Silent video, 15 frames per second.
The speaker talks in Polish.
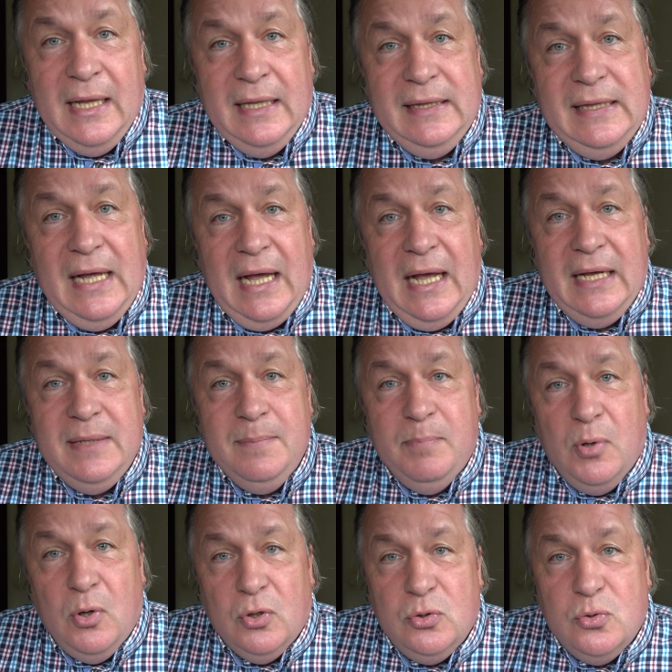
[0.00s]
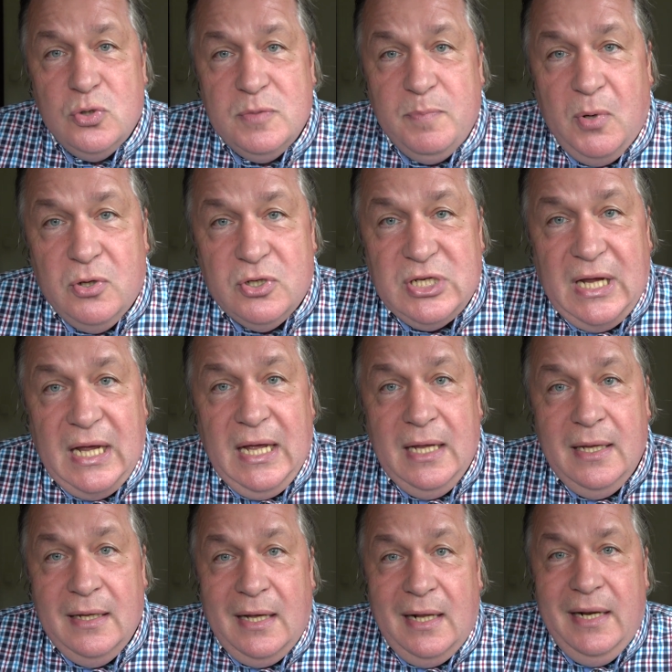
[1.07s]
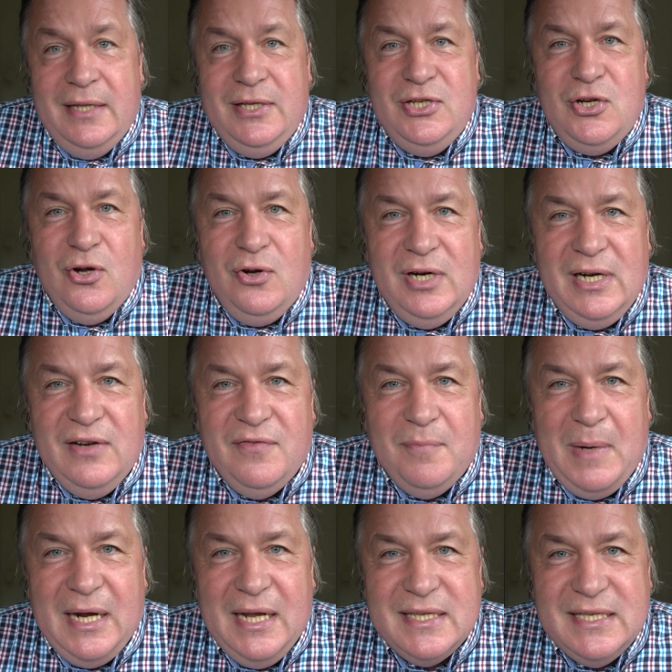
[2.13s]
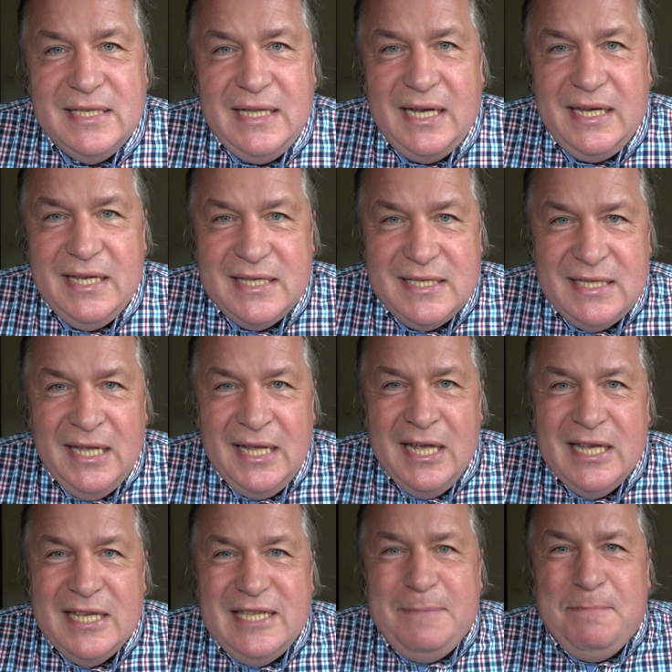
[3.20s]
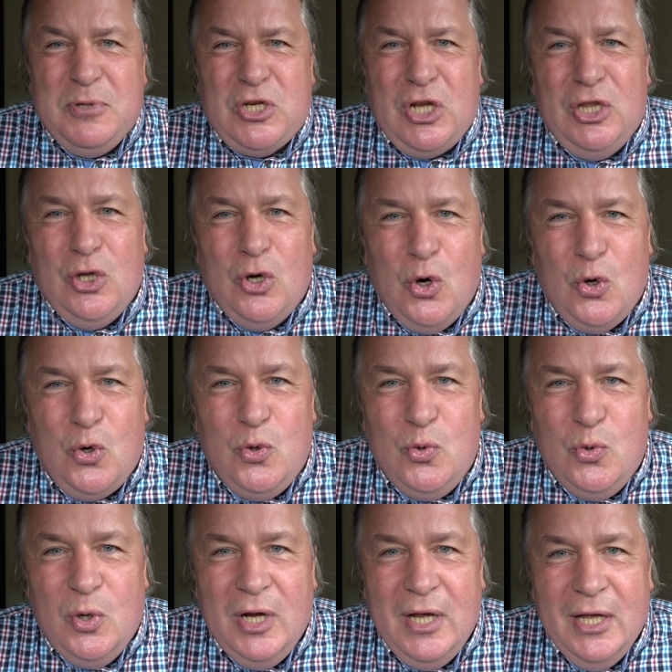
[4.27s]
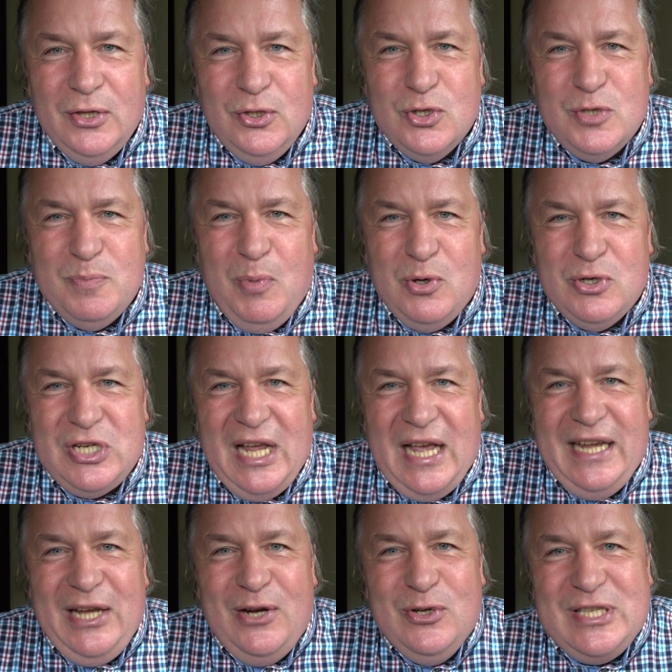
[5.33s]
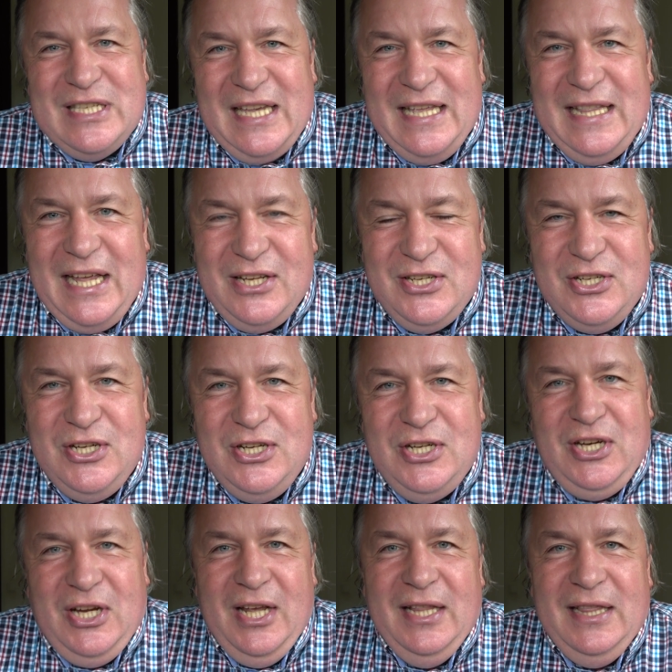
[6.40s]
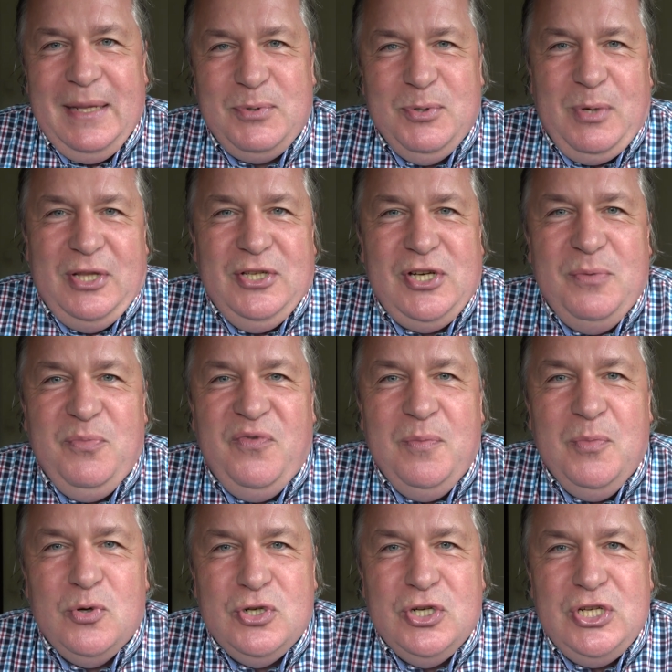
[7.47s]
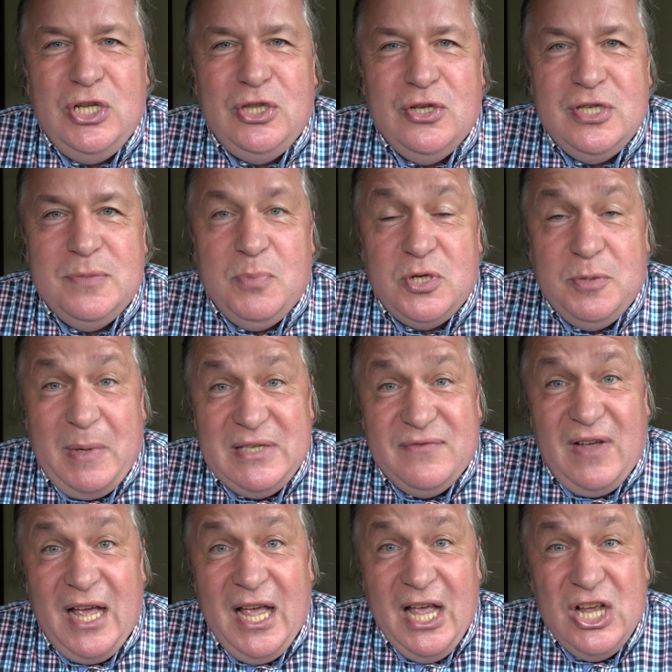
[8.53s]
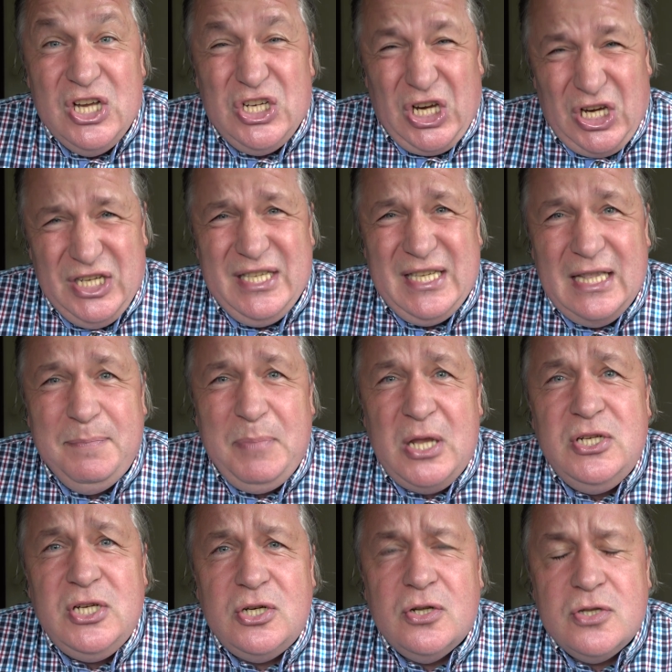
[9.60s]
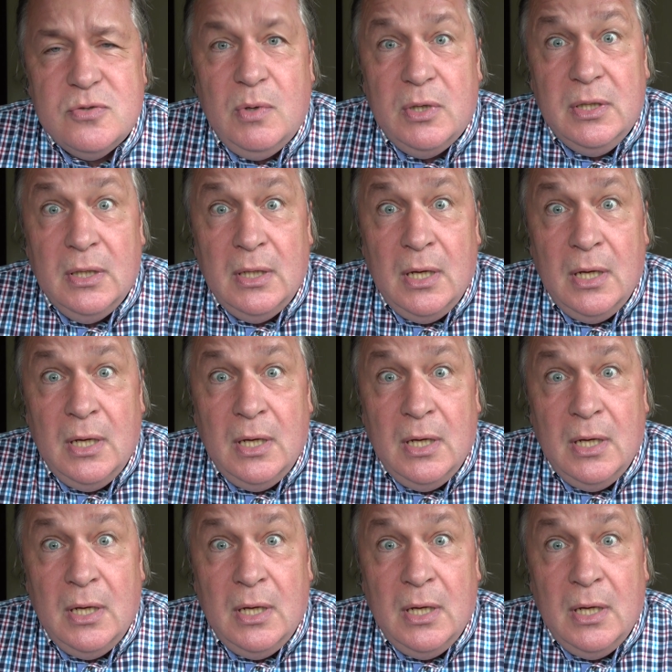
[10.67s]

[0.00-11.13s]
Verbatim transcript: dla importu zboża, ale ciągle w magazynach jest sprzed roku to zboże, a jego cena dziś na przykład jeżeli mówimy o życie, to jest proszę Państwa 650 zł.